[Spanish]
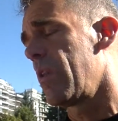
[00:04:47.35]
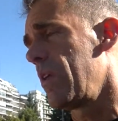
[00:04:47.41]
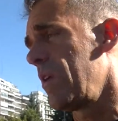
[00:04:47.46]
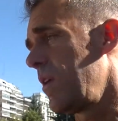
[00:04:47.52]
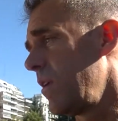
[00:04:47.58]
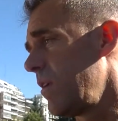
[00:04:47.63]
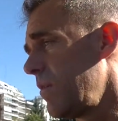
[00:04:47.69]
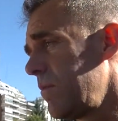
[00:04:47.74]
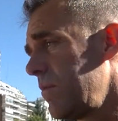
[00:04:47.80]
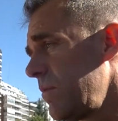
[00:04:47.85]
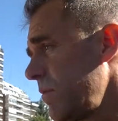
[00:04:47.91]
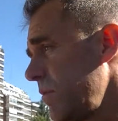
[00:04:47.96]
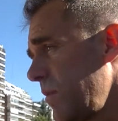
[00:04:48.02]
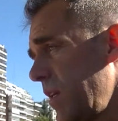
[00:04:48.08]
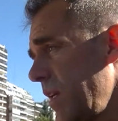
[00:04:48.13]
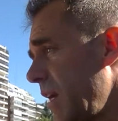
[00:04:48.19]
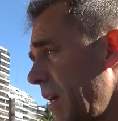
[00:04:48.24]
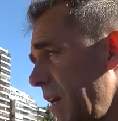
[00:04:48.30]
de,
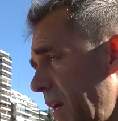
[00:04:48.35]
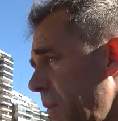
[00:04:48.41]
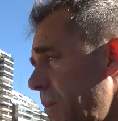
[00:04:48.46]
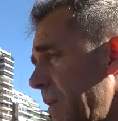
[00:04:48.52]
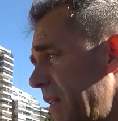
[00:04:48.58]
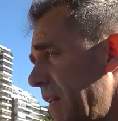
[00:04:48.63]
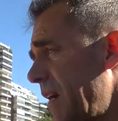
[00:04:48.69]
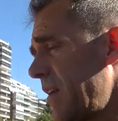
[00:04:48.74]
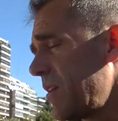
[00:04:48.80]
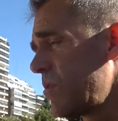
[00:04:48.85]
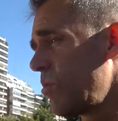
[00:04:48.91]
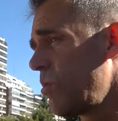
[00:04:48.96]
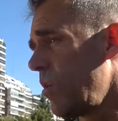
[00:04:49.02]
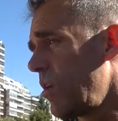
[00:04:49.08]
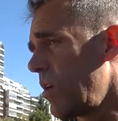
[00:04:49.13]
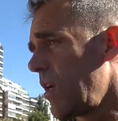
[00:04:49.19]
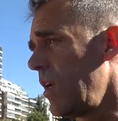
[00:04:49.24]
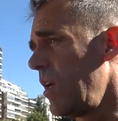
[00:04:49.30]
que hay que respetar, es un
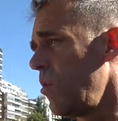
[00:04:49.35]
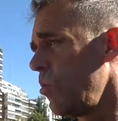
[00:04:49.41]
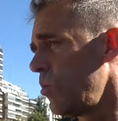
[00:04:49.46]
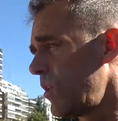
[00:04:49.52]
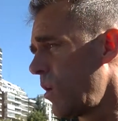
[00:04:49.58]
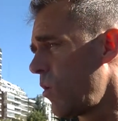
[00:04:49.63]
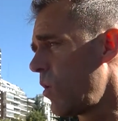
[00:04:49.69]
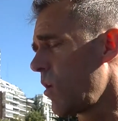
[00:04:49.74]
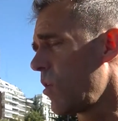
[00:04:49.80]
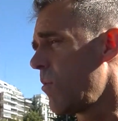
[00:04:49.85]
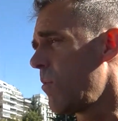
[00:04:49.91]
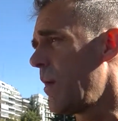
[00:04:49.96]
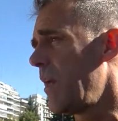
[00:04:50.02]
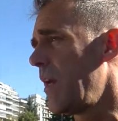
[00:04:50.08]
jugador que le gusta jugar Copa